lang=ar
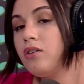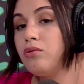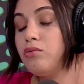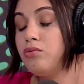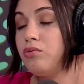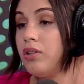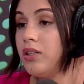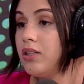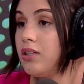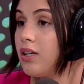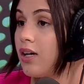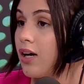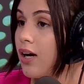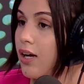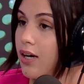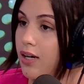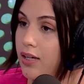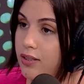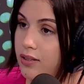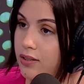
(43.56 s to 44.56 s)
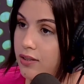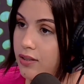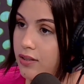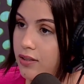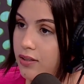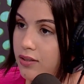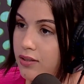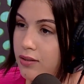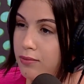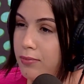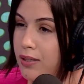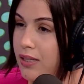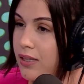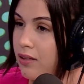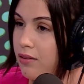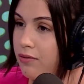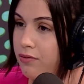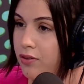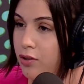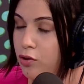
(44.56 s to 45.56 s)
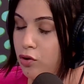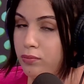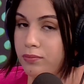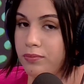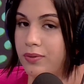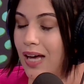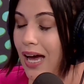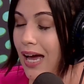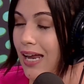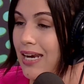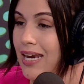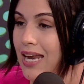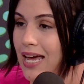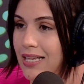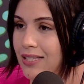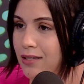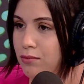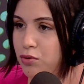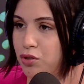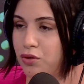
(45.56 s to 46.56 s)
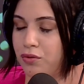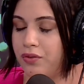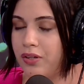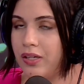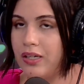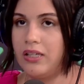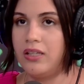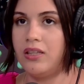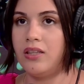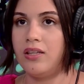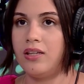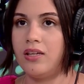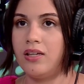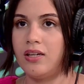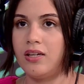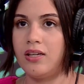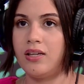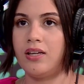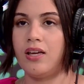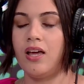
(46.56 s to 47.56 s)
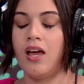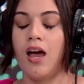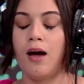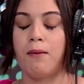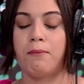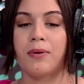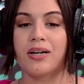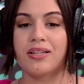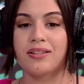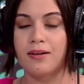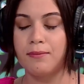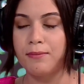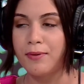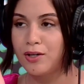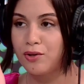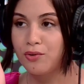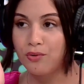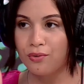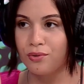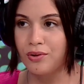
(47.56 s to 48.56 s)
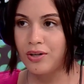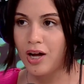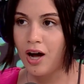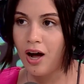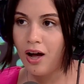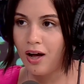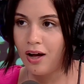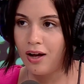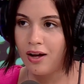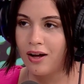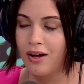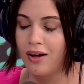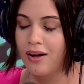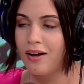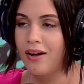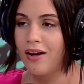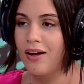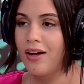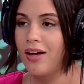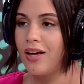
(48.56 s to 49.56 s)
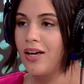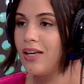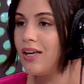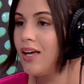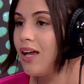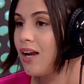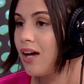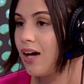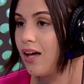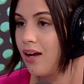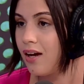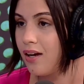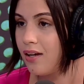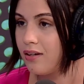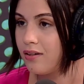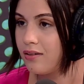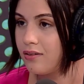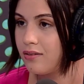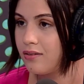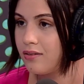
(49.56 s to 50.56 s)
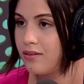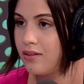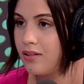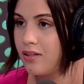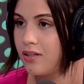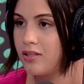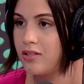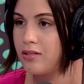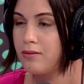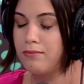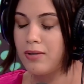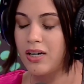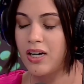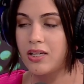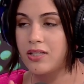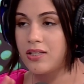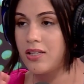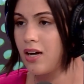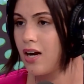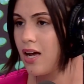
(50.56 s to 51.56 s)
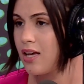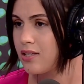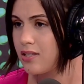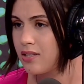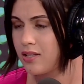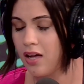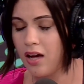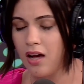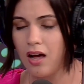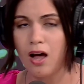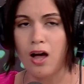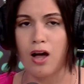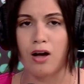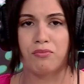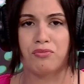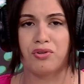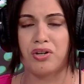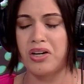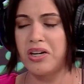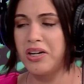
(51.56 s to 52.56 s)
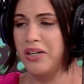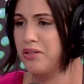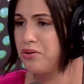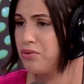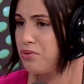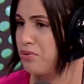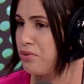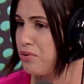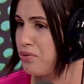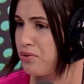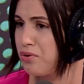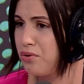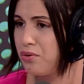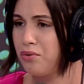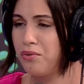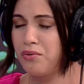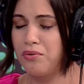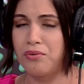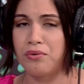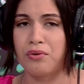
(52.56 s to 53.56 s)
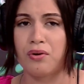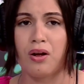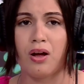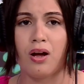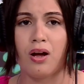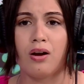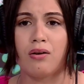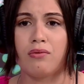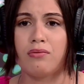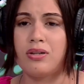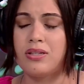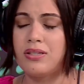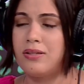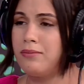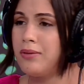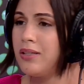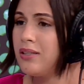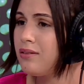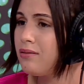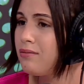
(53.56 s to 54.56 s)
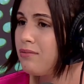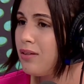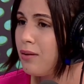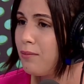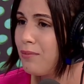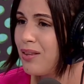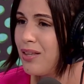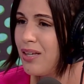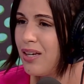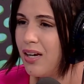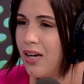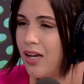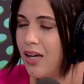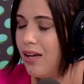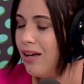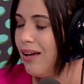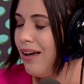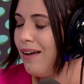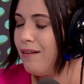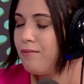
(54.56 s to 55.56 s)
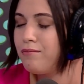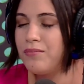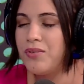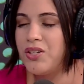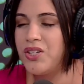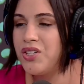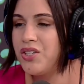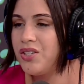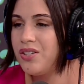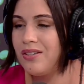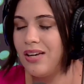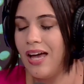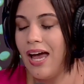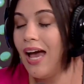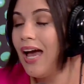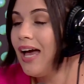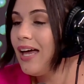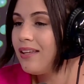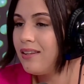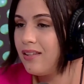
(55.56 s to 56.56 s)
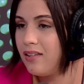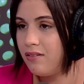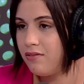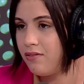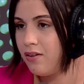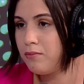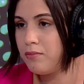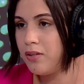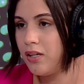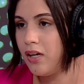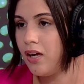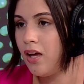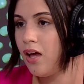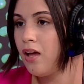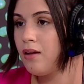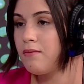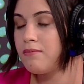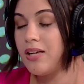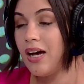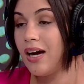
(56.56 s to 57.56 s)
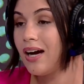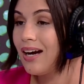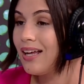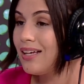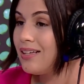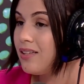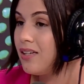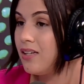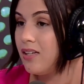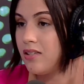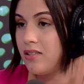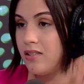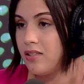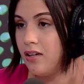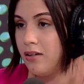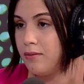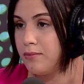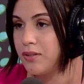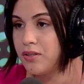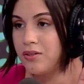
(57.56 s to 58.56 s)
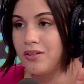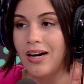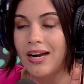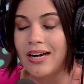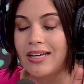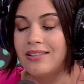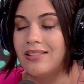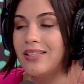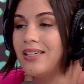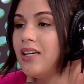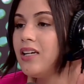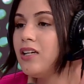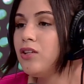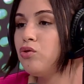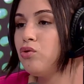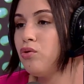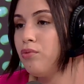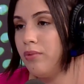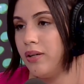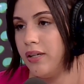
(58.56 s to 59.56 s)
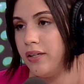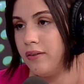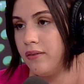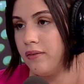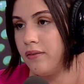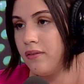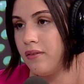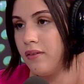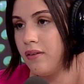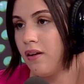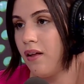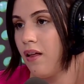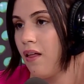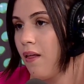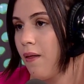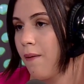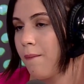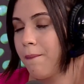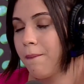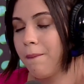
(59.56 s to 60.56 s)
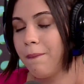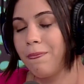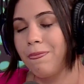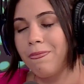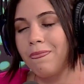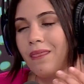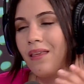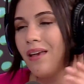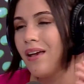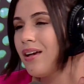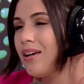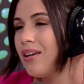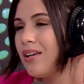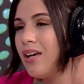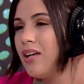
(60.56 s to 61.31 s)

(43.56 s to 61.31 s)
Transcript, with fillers: وعندك قرايتك تما تلفلك بصح لازم شوفي عندي المرتبه الاولى هي القرايه تما نخسر انستغرام ولا لي ريزو سوسيو ولا زعما التمثيل مش عادي فهمتي بصح قرايتي هي صح باسكو قرايتي هي اللي تدوم لي يعني هي المفتاح بالك للمستقبل